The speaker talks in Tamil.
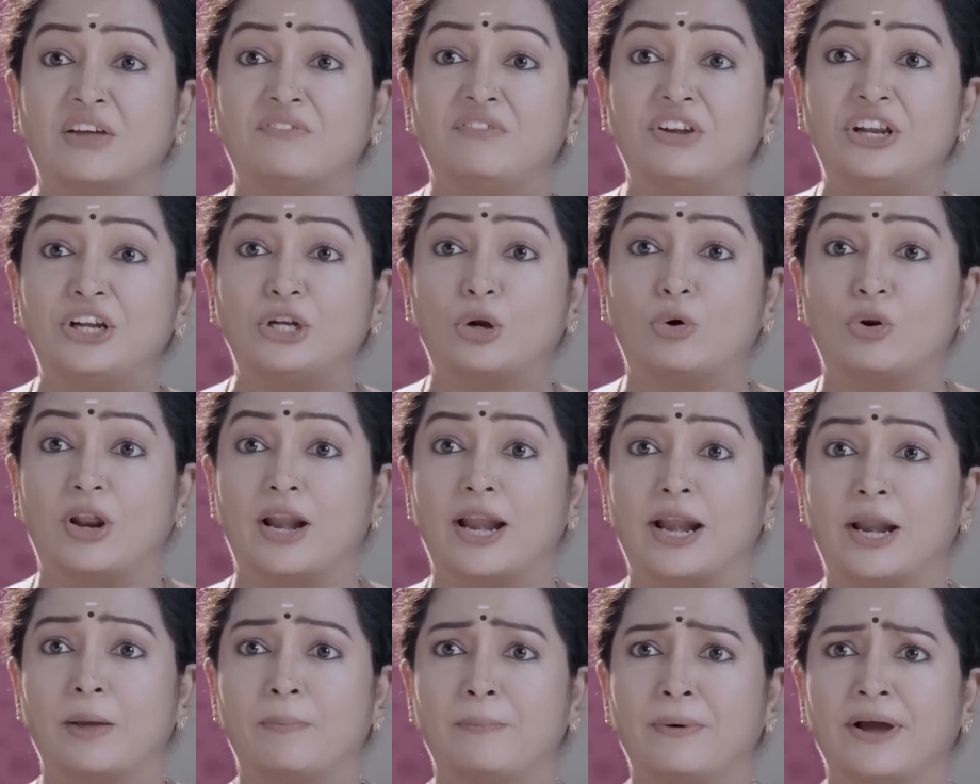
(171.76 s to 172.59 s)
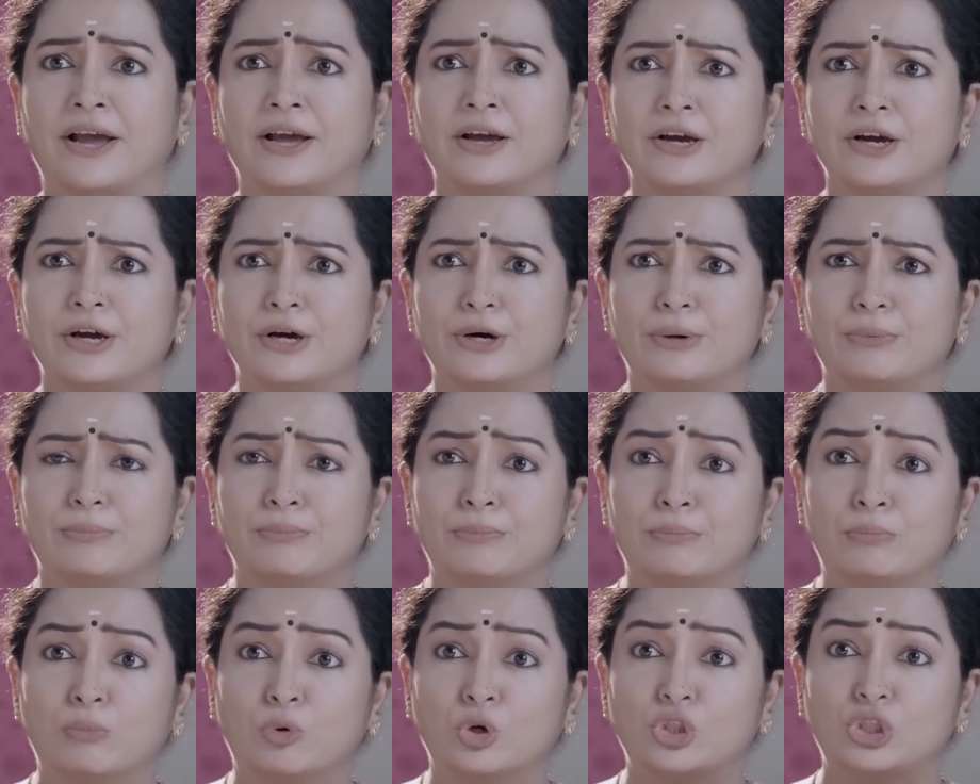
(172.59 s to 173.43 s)
அந்த வீட்டோட நினைப்ப
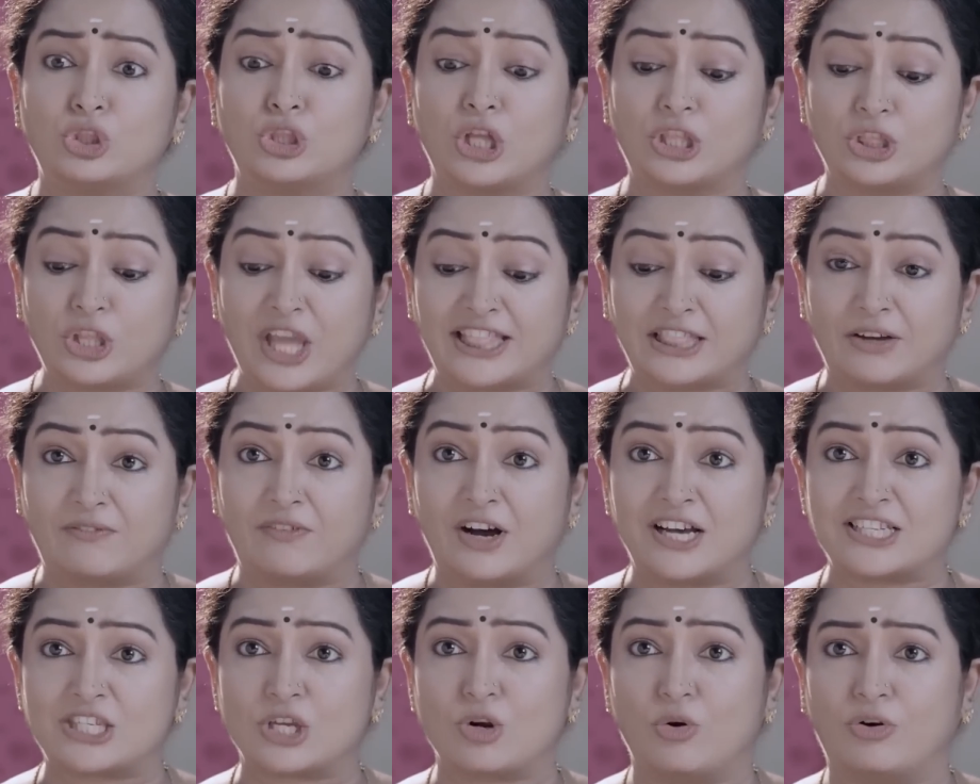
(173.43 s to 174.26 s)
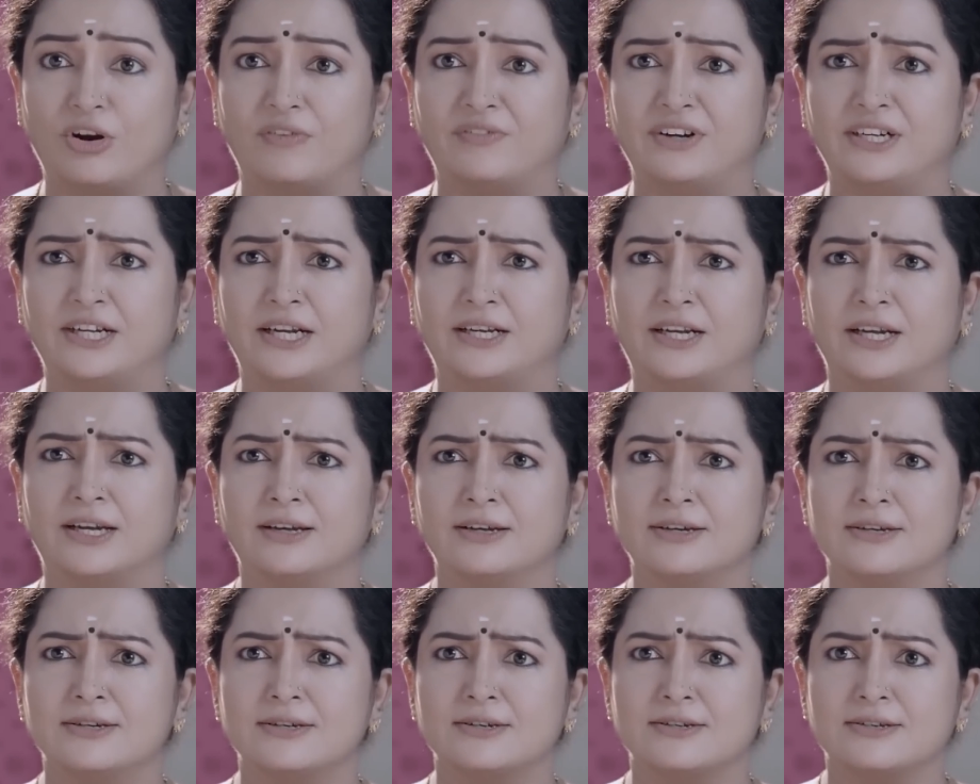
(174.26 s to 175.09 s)
மொத்தத்தையும் இந்த வாசலோட
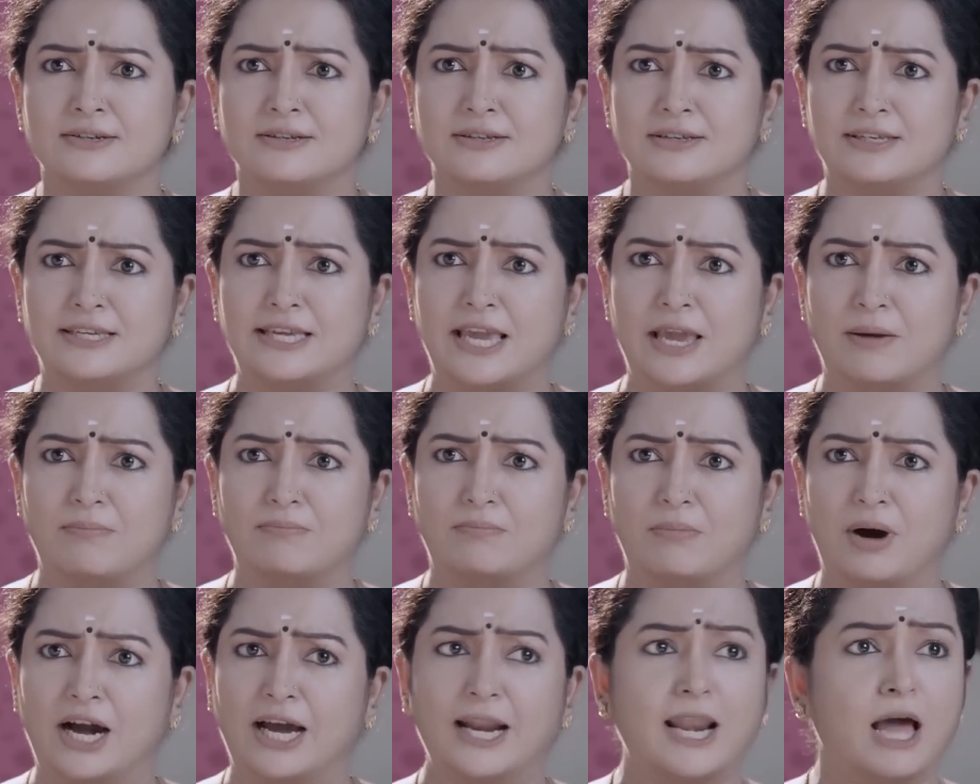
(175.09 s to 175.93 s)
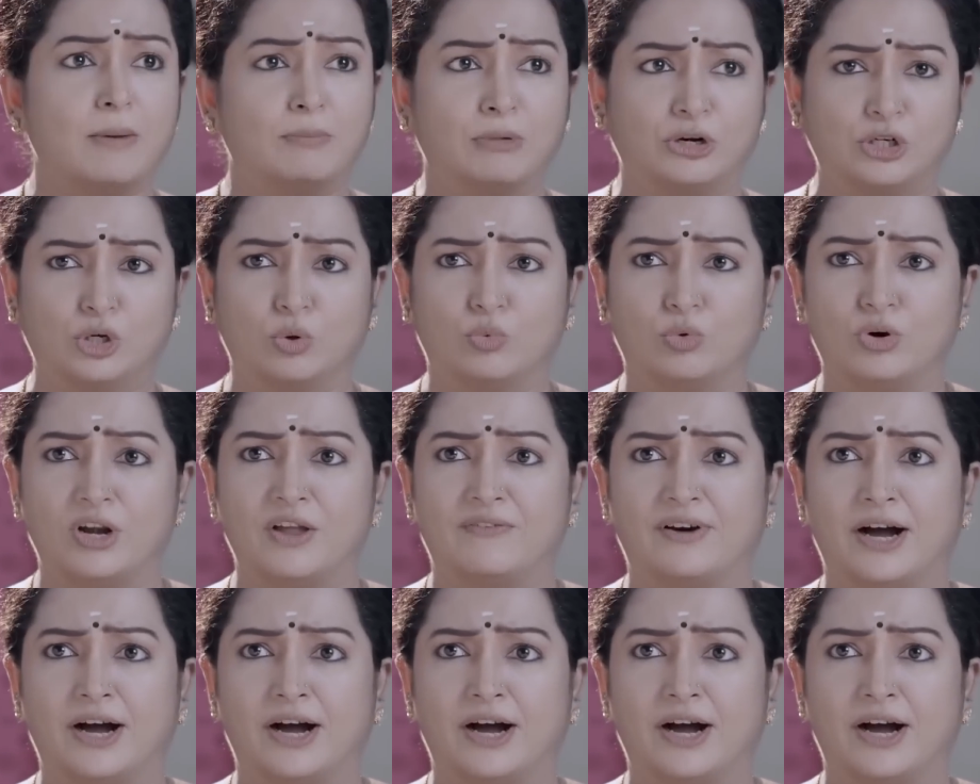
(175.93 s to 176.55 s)
விட்டுட்டு என் மகளா மட்டும்